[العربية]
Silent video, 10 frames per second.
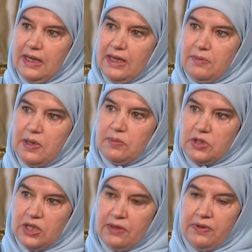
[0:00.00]
الإمام
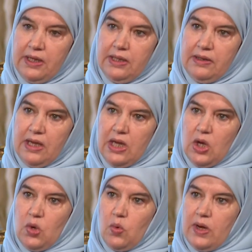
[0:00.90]
الشافعي نعم.
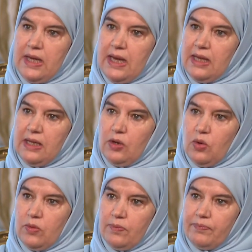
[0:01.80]
وهي هذه
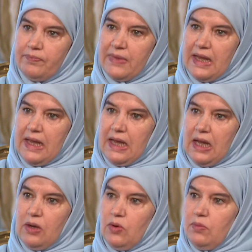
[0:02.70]
الأم
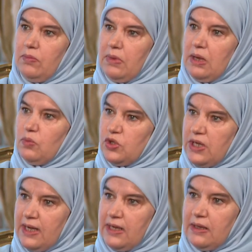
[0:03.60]
الأم
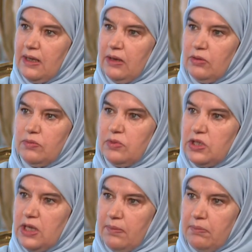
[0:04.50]
المجاهدة الأم
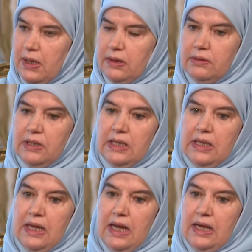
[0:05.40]
الشابة
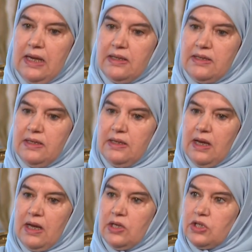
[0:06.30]
التي
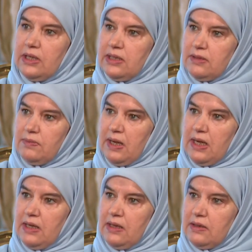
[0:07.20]
هاجرت
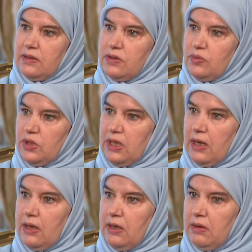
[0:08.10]
مع
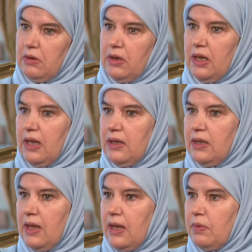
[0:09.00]
زوجها
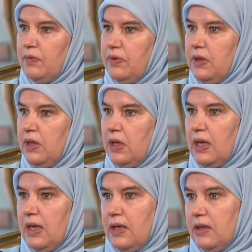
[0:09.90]
الذي ذهب في
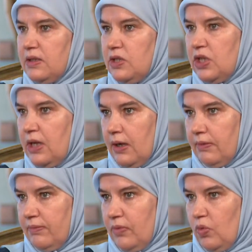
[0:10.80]

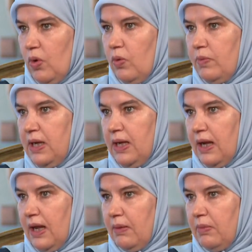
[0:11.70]
تجارة نعم. وهو
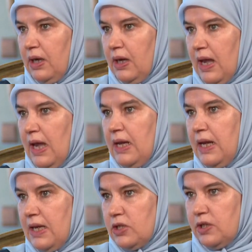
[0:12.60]
من من آل
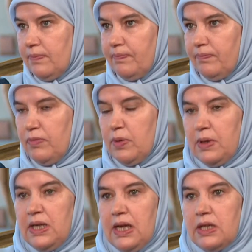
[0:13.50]
هاشم من
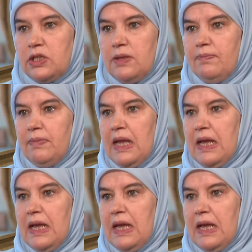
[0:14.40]
بني هاشم